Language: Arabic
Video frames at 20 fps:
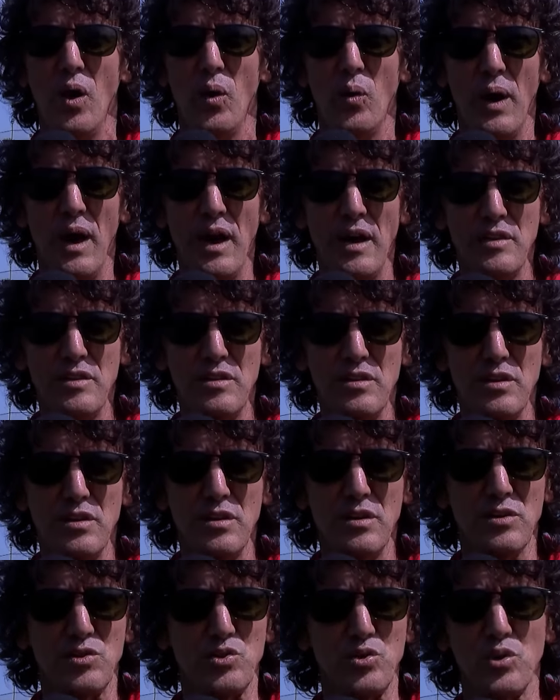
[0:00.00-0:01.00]
وهذا
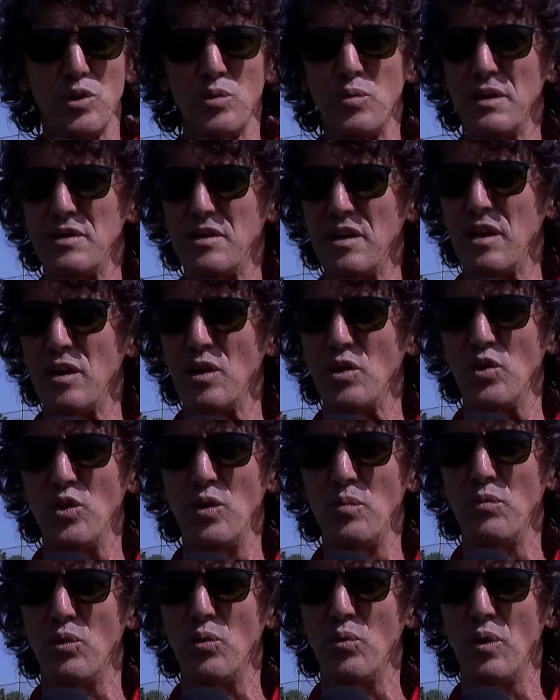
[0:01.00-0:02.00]
التورنوا ديال
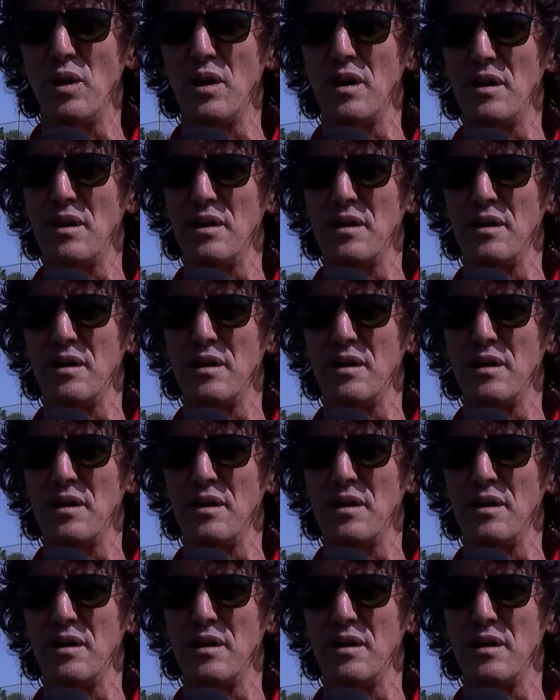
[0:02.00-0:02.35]
اليوم هو